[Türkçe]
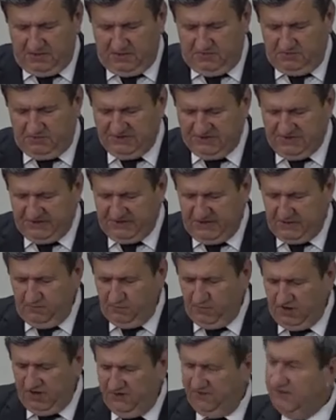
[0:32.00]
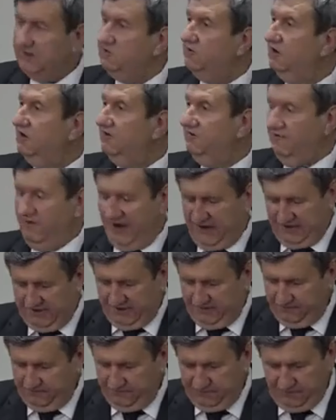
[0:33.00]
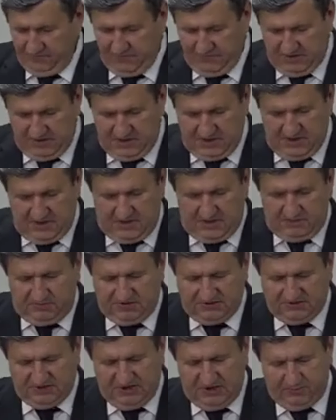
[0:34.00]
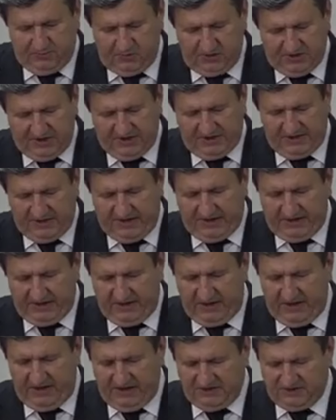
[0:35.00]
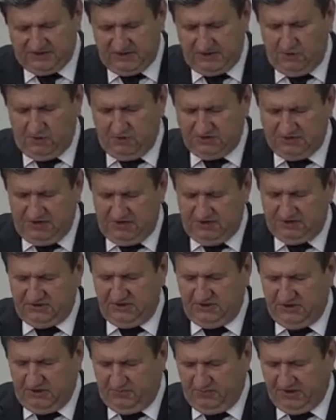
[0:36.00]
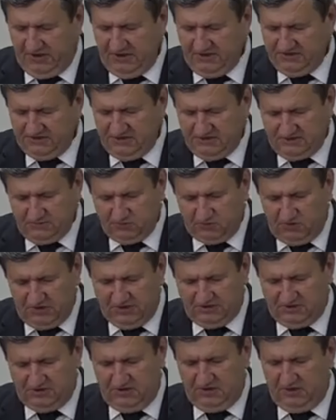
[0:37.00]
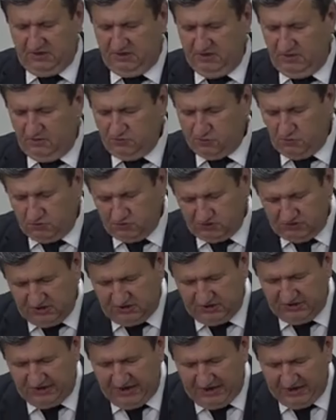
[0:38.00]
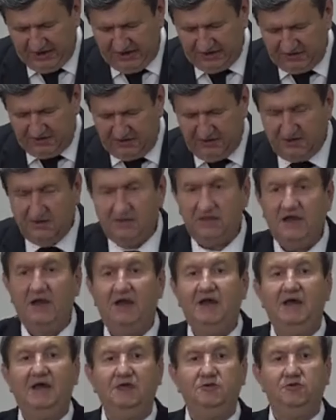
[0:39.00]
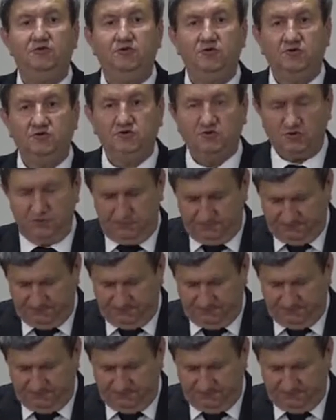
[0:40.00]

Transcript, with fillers: Bize de muhalefet görevi verdi. Biz CHP olarak gerekli eleştiri, öz eleştiri yaparak seçim sonuçlarını, sonuçlarını değerlendirdik, değerlendiriyoruz.